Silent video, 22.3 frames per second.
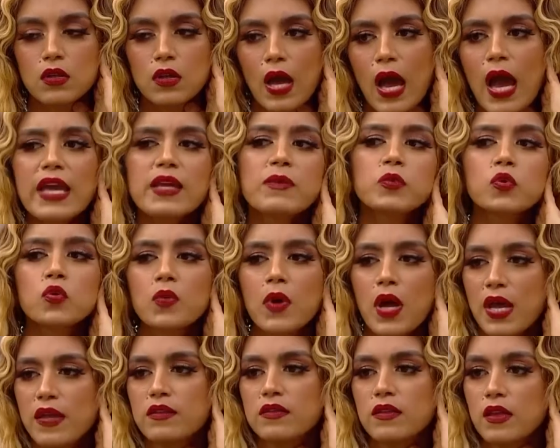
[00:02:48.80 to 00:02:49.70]
ahí tú
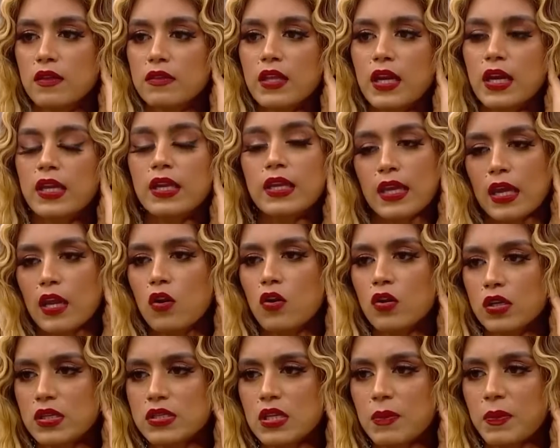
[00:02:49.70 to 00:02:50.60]
vas a entender qué es lo
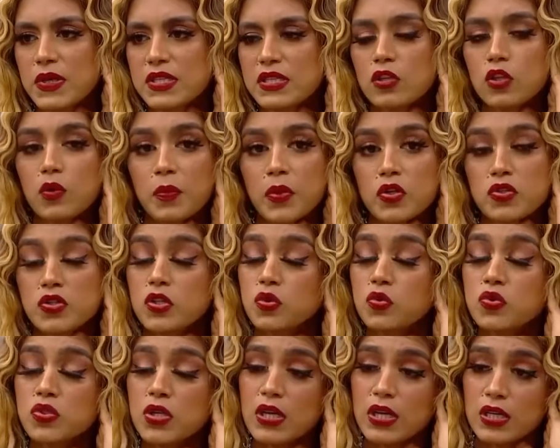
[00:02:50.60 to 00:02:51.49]
que está pasando. Pero si
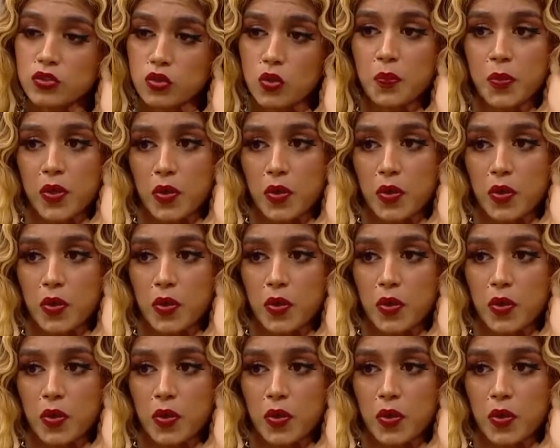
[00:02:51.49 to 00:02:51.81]
tú sacas tus